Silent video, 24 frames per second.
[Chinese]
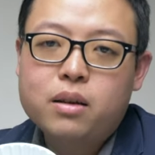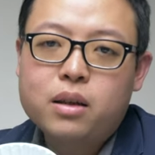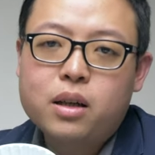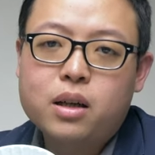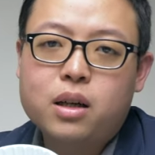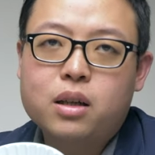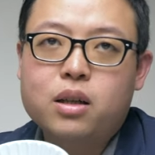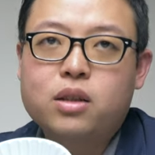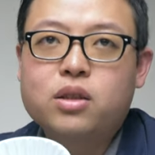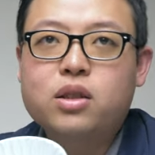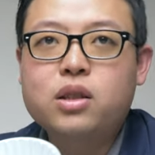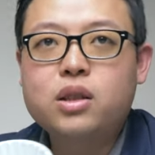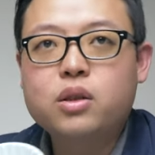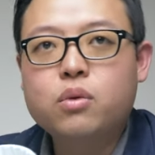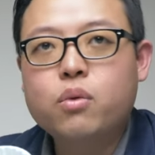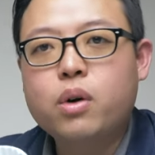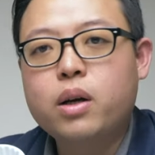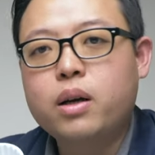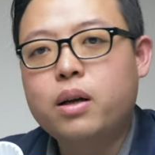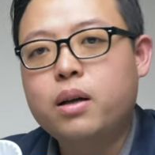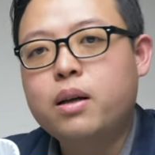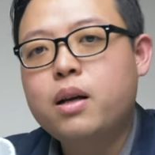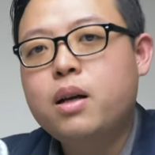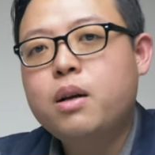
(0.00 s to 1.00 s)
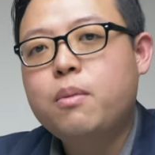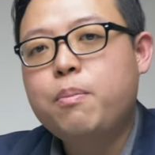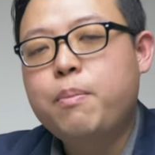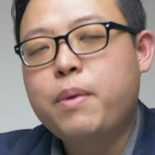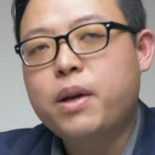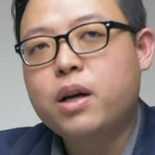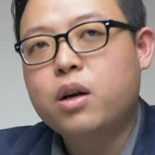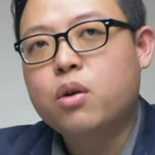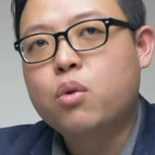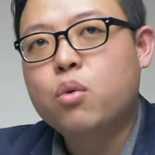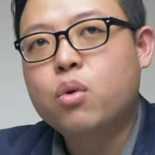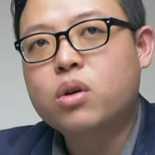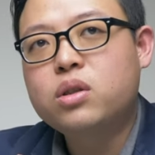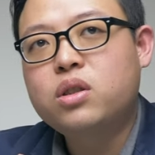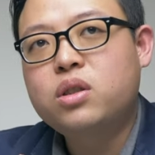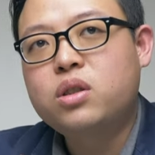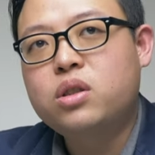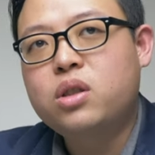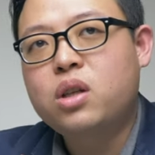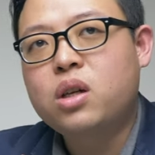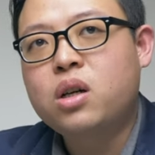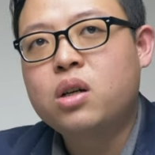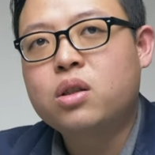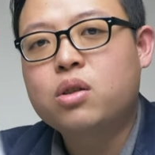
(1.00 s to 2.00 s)
那可能是因为每个锅子
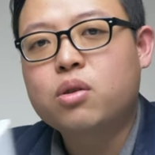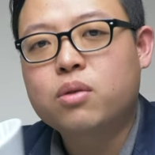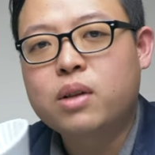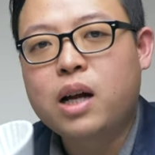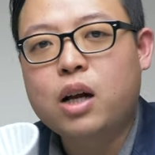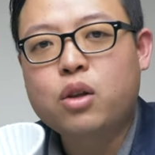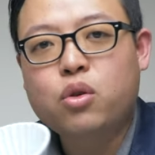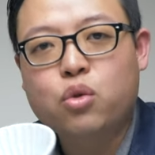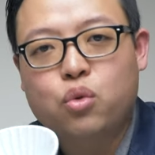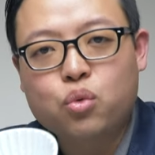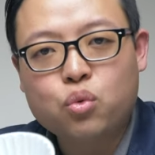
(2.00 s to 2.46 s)
呢都有它